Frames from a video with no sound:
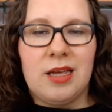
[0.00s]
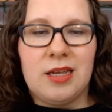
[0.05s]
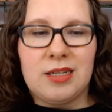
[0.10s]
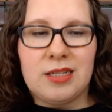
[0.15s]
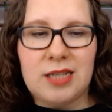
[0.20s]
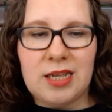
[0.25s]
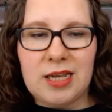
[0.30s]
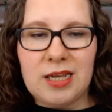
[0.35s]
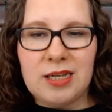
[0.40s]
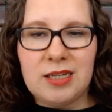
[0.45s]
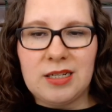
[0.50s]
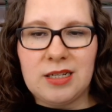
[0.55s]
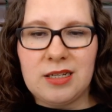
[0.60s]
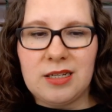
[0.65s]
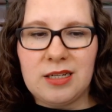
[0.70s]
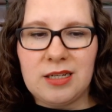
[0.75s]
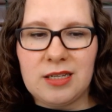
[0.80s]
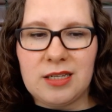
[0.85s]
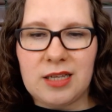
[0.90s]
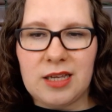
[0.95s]
denn
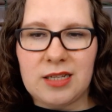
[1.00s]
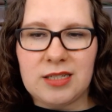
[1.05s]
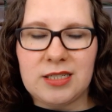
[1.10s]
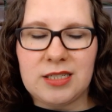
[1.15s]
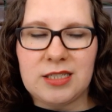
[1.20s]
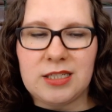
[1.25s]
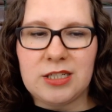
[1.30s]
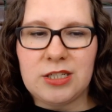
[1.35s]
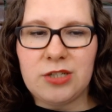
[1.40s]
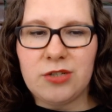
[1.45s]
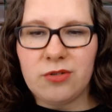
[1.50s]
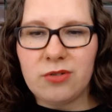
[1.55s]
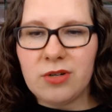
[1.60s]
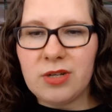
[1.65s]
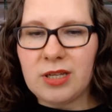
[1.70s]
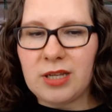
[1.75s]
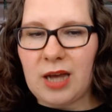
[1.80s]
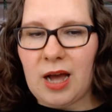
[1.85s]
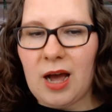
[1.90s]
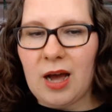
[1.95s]
äh, ja, sie ist in jungen
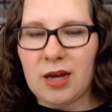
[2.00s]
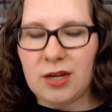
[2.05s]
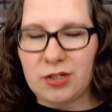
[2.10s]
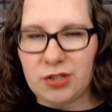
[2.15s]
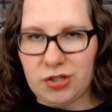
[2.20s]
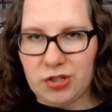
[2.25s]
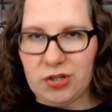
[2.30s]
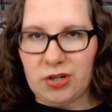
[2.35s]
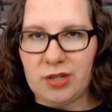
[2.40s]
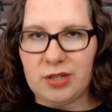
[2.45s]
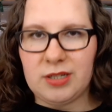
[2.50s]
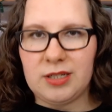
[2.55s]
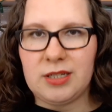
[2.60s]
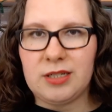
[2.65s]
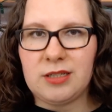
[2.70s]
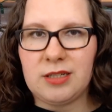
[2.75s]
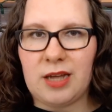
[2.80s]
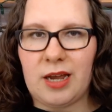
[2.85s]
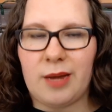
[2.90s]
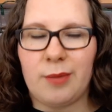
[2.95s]
Jahren schon
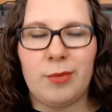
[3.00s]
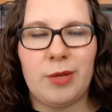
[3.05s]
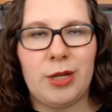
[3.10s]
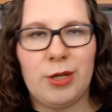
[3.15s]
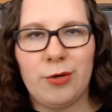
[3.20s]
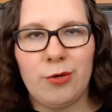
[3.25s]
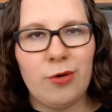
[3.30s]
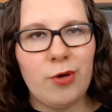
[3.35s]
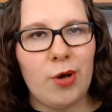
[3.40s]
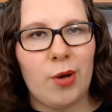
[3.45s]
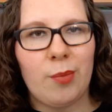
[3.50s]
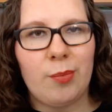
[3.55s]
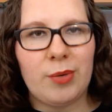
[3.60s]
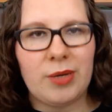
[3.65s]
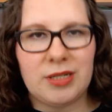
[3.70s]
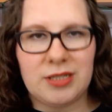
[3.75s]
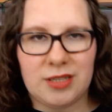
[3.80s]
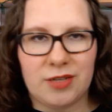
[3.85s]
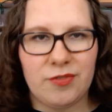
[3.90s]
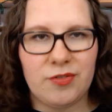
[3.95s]
in ein Milieu
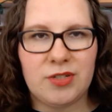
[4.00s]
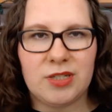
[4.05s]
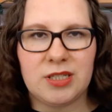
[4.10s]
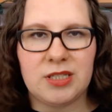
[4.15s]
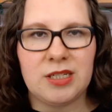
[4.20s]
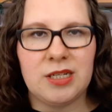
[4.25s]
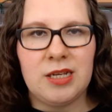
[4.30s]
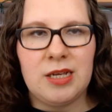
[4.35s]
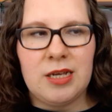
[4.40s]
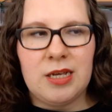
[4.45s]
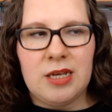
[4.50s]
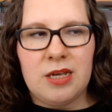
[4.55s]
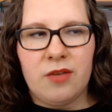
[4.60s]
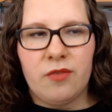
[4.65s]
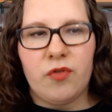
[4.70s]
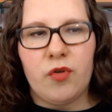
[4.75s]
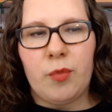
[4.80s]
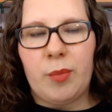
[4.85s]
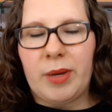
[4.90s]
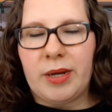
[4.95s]
abgedriftet,
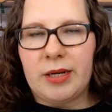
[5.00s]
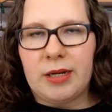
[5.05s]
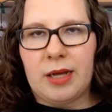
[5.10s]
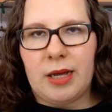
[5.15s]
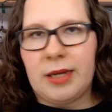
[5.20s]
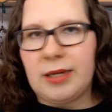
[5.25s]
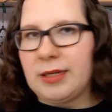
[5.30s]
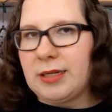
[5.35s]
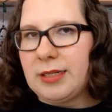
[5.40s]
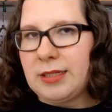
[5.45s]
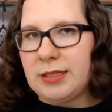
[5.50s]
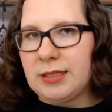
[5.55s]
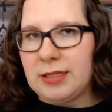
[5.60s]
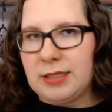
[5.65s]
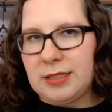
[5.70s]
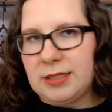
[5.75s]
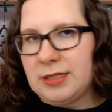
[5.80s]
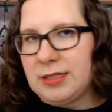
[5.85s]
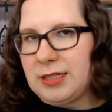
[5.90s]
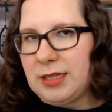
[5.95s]
wo man eigentlich
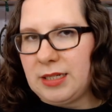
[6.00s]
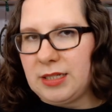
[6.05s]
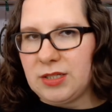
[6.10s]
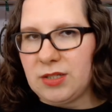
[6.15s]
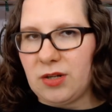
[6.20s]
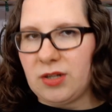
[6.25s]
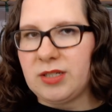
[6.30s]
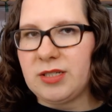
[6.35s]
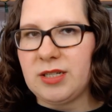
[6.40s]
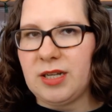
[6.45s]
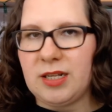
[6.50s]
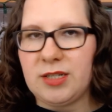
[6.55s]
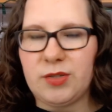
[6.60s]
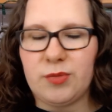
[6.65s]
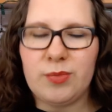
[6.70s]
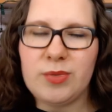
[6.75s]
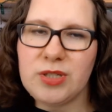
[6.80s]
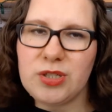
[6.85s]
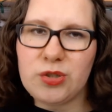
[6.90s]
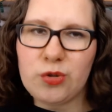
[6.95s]
nicht sein sollte. Also
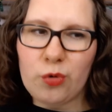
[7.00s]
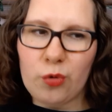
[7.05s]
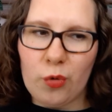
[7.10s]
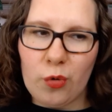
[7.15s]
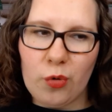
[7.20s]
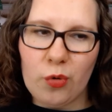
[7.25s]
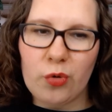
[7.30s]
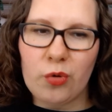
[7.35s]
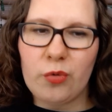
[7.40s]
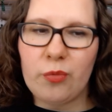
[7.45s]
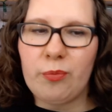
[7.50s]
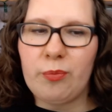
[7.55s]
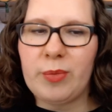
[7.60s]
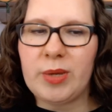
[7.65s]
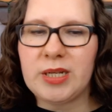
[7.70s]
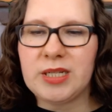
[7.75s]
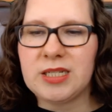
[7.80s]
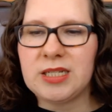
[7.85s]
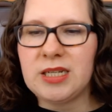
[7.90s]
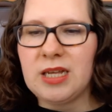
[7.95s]
mit Drogen,
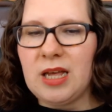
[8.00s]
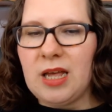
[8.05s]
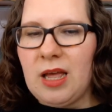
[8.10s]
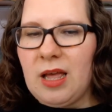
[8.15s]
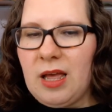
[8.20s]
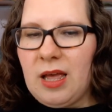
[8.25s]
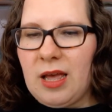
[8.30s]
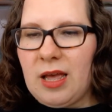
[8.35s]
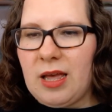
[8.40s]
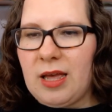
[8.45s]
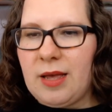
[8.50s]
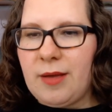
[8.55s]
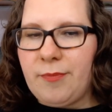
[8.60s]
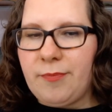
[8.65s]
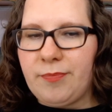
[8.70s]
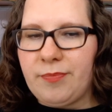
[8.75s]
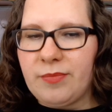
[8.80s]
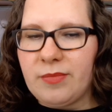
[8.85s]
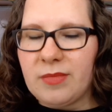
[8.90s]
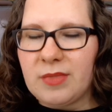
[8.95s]
mit
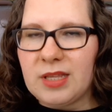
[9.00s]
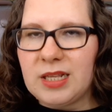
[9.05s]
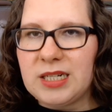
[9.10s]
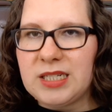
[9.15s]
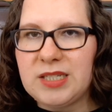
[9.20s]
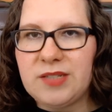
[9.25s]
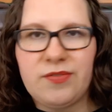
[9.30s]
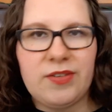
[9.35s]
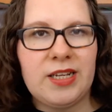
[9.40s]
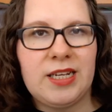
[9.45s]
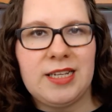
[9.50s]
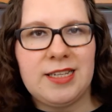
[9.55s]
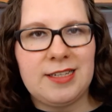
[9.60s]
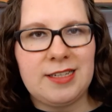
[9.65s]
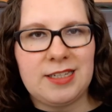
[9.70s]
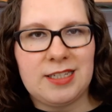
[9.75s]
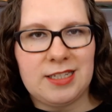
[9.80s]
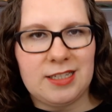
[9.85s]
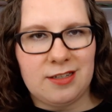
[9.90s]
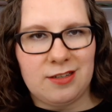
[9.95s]
ähm,
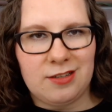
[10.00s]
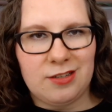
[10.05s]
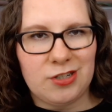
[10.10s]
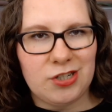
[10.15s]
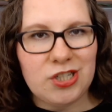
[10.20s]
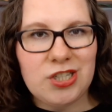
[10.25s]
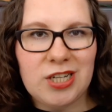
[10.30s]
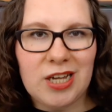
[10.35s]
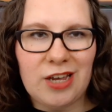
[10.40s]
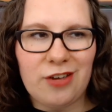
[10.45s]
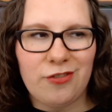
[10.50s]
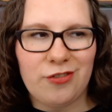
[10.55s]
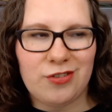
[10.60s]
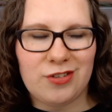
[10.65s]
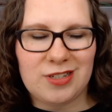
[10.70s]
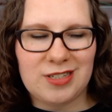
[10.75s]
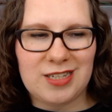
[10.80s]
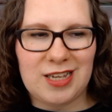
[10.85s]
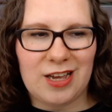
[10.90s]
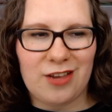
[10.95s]
zwielichtigen
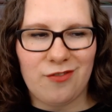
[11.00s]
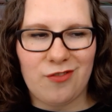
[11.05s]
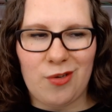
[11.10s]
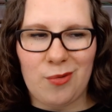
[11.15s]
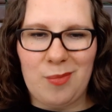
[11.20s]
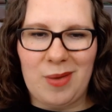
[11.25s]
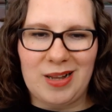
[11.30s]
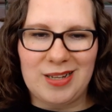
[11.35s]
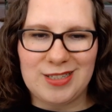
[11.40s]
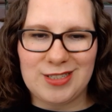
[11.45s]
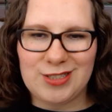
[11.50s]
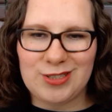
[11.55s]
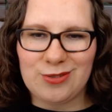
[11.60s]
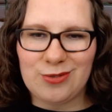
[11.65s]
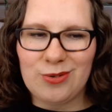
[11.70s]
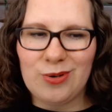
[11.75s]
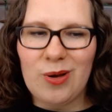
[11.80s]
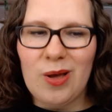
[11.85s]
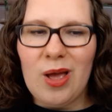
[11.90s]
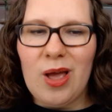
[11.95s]
Geschäften, sagen wir mal
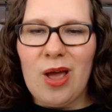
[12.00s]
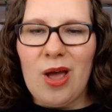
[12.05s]
so.